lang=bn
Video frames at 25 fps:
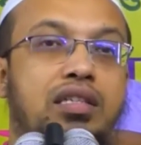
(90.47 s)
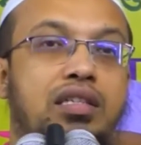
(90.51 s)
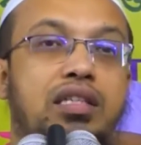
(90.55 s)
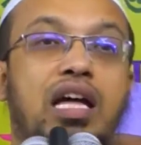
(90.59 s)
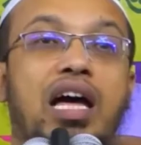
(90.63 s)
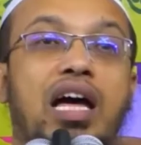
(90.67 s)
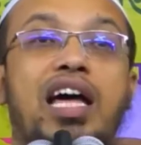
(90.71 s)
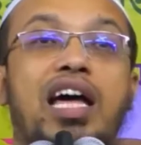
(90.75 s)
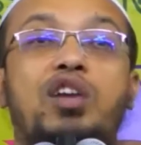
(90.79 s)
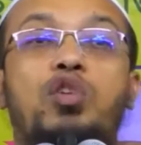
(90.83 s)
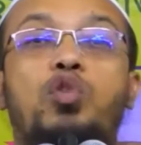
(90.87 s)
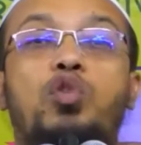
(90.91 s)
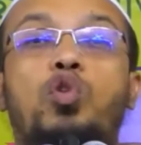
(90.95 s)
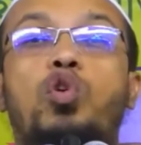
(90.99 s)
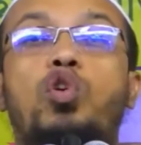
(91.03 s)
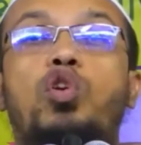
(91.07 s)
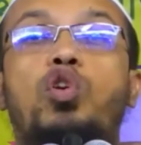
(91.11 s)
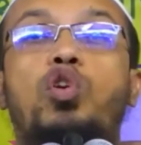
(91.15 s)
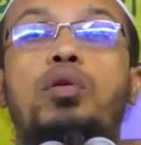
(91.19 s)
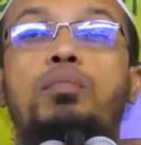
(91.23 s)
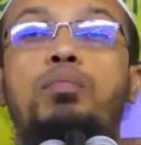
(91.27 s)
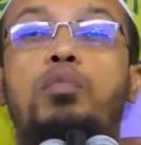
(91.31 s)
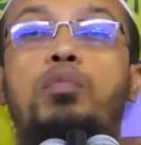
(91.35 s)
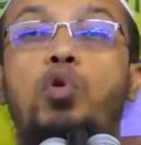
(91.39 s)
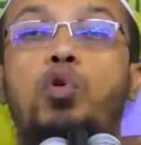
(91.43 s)
তার কোনো
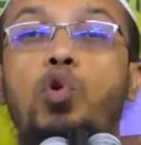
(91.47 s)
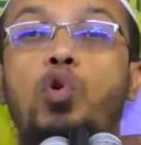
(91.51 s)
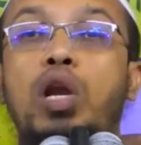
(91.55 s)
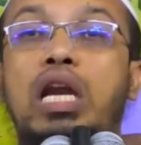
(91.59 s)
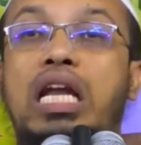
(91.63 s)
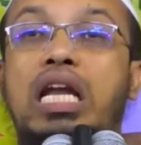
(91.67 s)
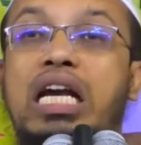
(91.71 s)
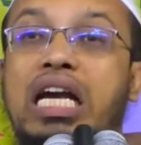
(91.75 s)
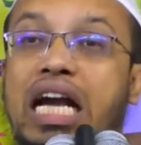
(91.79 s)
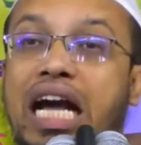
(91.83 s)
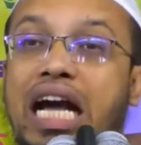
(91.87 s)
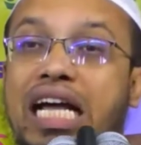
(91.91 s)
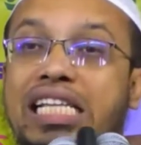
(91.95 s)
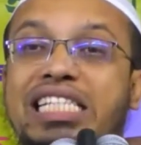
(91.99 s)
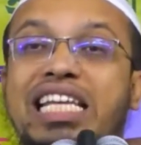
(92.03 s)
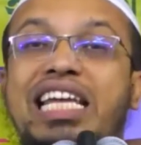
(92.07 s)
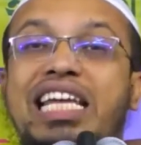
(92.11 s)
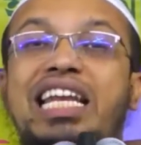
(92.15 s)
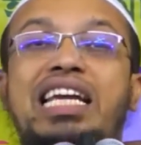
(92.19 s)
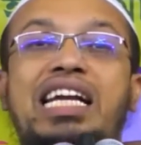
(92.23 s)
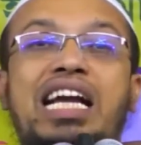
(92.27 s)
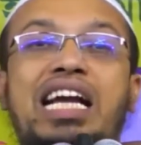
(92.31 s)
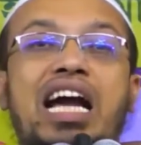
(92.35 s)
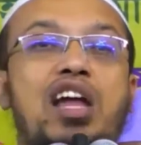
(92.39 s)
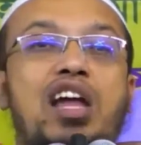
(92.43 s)
ভুল কাজের
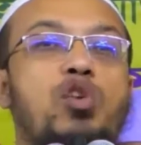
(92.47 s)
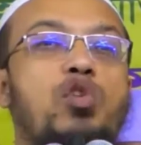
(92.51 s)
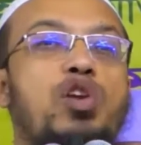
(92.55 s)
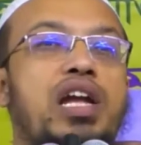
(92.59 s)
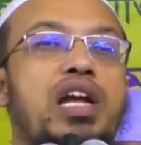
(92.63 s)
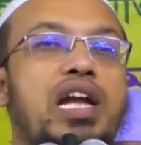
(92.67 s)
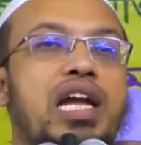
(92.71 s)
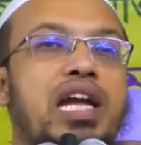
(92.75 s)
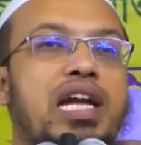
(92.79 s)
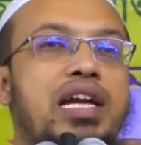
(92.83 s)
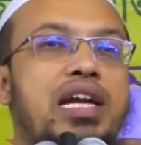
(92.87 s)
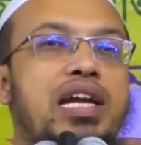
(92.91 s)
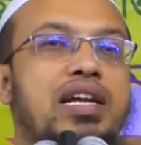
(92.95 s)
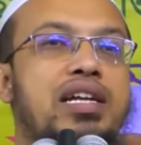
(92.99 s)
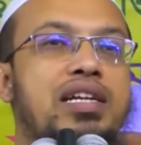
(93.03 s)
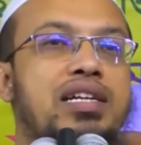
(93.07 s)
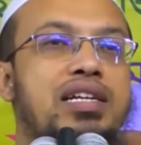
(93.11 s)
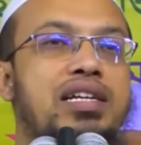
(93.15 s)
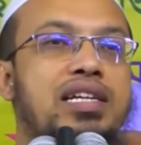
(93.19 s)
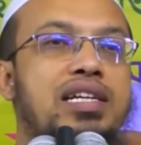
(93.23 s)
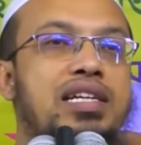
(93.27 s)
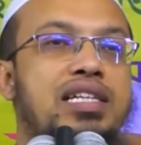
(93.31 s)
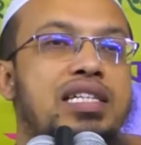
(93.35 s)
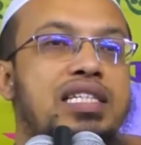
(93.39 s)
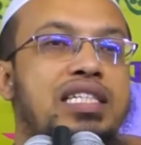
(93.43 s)
কারণে
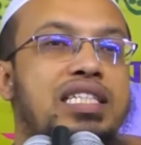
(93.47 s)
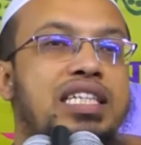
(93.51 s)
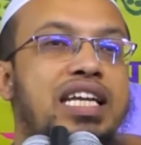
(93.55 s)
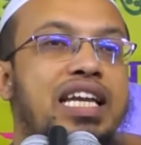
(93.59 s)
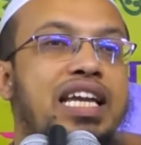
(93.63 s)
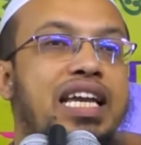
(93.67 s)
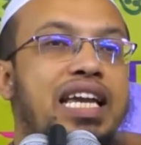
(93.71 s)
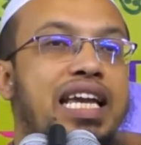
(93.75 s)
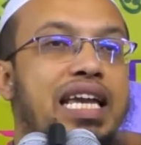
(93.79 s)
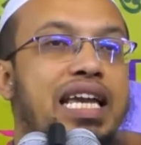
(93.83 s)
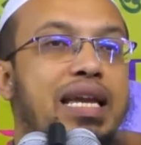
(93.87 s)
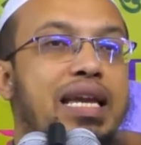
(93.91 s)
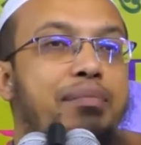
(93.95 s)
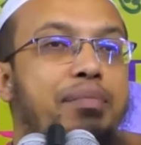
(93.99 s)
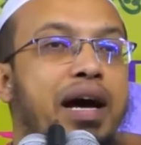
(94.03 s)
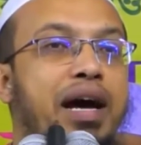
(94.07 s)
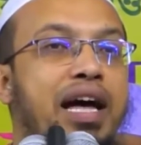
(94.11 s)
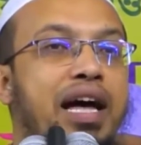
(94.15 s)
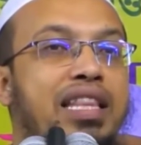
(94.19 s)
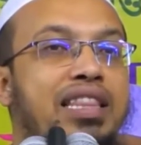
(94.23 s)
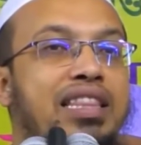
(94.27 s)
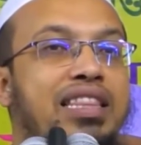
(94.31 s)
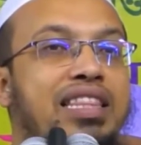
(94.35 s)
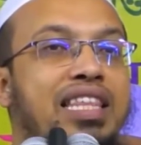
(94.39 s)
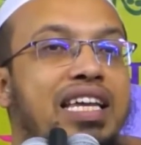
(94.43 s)
সে
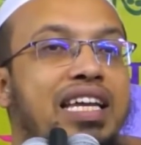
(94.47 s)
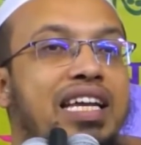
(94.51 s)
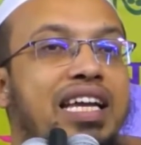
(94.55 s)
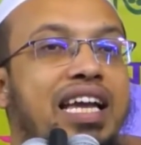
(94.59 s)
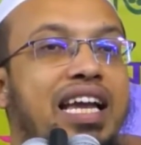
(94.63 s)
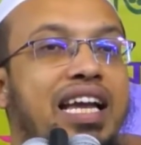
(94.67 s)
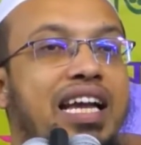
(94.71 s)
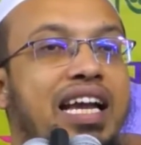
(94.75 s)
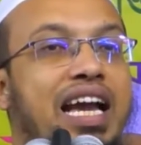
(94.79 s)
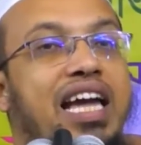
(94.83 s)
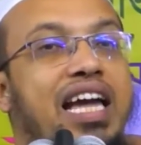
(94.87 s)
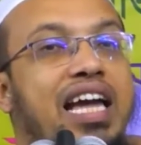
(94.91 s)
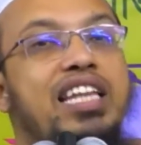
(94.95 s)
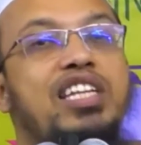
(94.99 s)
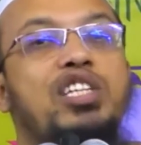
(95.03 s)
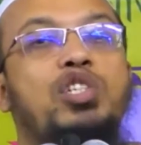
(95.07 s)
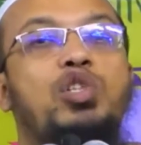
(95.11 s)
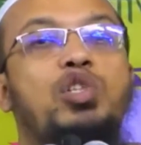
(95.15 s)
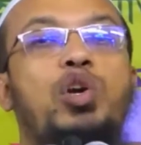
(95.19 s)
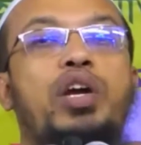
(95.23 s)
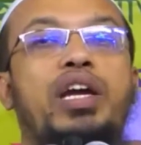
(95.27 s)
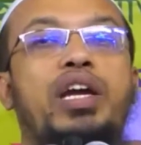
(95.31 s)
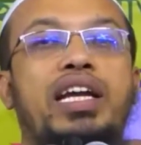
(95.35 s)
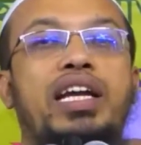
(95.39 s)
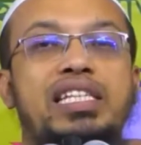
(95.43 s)
ইমান থেকে খারিজ
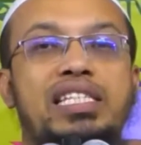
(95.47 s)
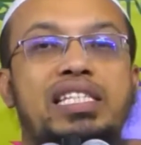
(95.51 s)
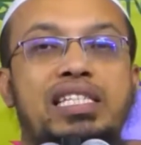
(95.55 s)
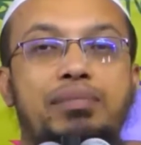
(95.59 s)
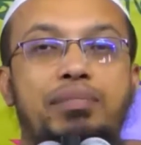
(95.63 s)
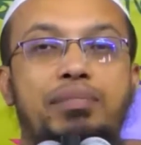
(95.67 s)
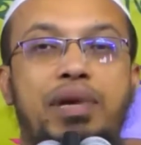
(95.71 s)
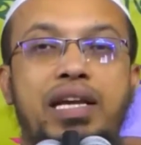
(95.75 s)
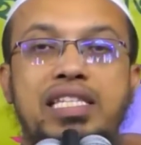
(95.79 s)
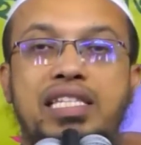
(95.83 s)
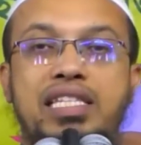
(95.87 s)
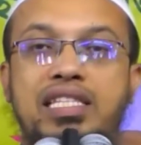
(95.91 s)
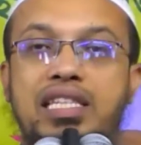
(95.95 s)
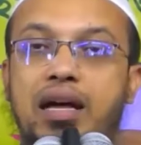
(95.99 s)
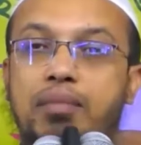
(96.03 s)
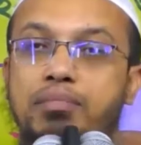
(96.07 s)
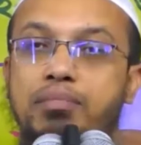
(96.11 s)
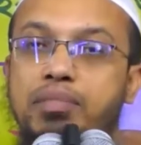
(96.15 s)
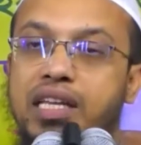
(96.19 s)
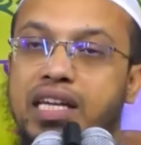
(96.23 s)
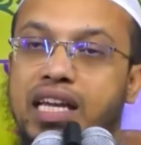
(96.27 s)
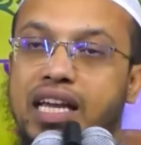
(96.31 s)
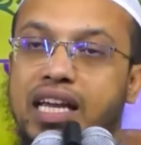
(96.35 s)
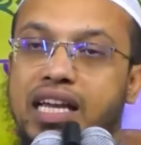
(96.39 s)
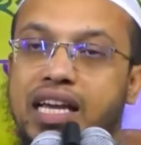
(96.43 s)
হয়ে গেছে বা ইসলাম
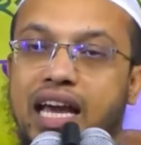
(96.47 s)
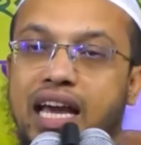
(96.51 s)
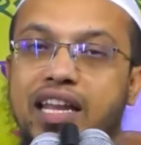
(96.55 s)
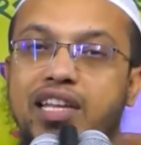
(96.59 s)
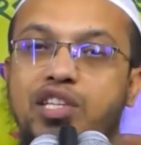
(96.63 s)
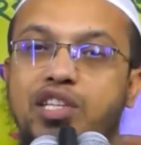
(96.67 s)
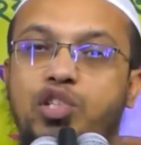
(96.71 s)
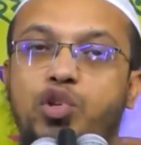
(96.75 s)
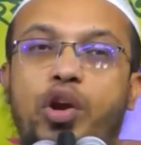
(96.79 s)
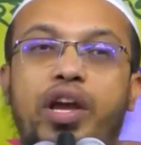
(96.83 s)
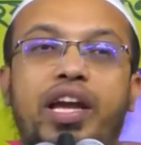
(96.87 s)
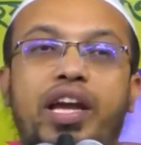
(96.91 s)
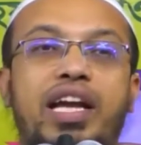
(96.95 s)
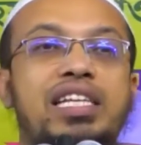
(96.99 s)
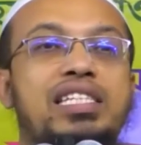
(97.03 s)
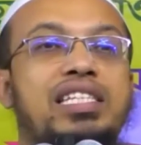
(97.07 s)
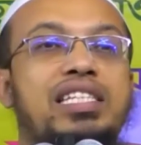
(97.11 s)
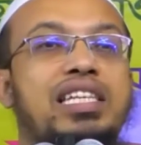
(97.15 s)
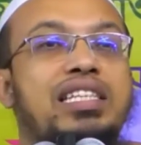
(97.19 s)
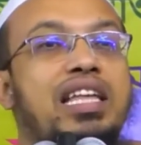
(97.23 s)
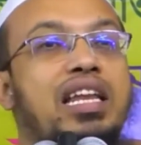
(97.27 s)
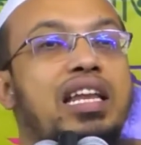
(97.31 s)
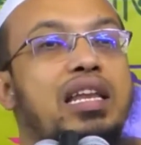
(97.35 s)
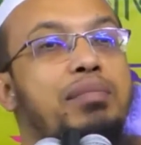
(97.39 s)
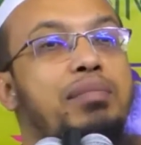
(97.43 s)
থেকে খারিজ হয়ে গেছে
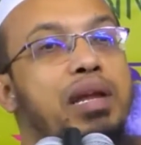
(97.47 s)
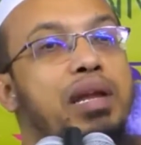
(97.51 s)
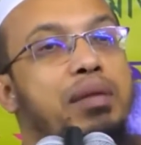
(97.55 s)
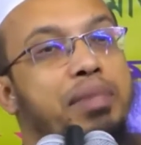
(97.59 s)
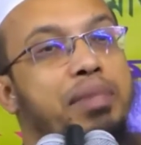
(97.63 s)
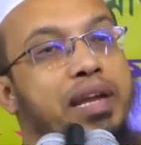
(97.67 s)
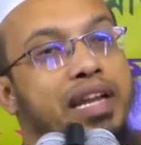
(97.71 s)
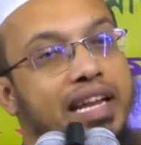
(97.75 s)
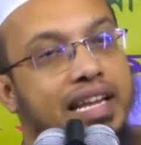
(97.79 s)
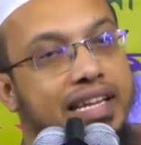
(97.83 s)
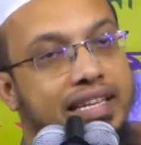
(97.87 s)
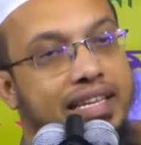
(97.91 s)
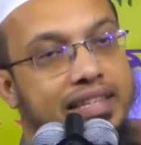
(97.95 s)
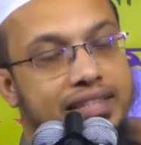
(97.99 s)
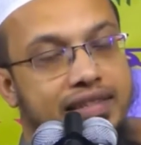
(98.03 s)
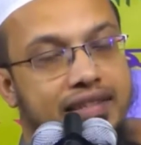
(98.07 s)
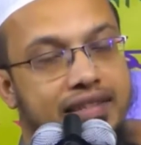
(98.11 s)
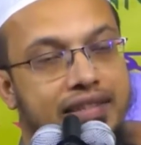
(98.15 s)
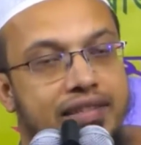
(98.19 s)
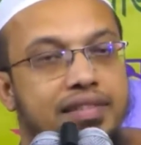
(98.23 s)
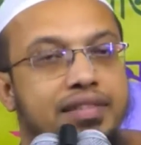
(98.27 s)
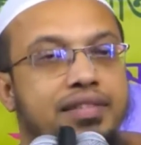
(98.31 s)
তার ইমান ভেঙে গেছে